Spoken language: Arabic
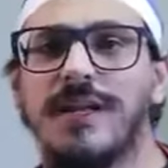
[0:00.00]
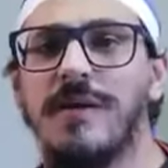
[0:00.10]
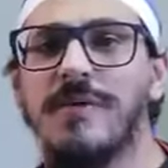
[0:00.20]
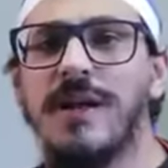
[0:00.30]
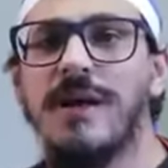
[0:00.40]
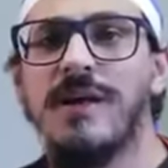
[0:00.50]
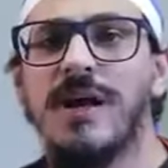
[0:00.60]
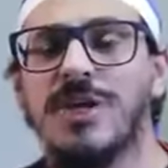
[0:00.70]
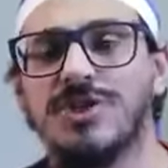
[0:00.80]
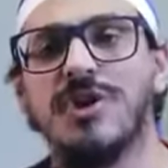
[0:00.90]
ان احنا نعملها
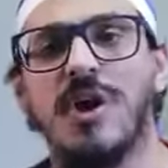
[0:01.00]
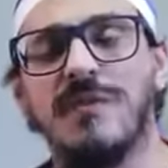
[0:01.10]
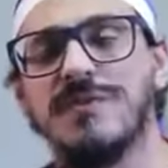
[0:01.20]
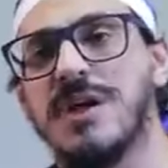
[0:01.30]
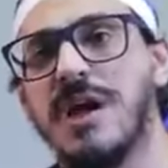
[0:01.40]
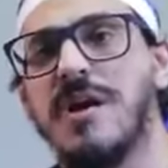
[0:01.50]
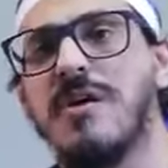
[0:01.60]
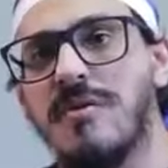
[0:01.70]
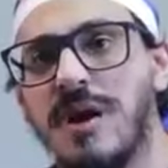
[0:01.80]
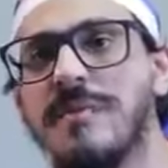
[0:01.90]
عشان نحافظ على
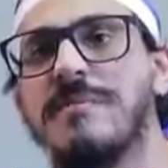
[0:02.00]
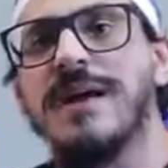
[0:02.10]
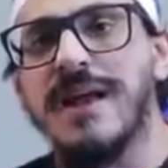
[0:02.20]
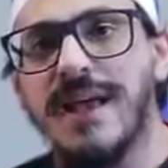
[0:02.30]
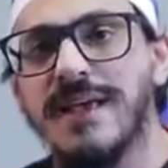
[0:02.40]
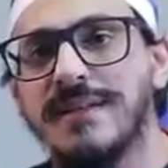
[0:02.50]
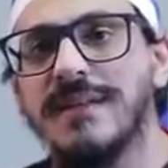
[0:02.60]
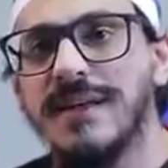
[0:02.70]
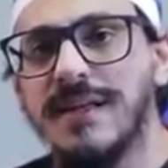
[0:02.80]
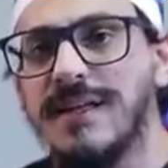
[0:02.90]
رحم
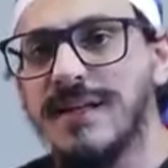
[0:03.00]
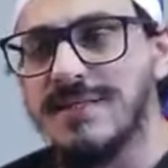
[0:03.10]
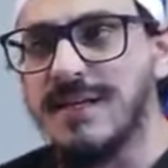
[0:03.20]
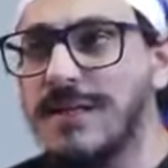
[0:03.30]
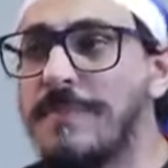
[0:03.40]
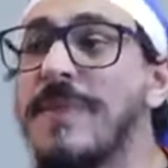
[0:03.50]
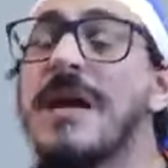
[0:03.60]
جيد للسيده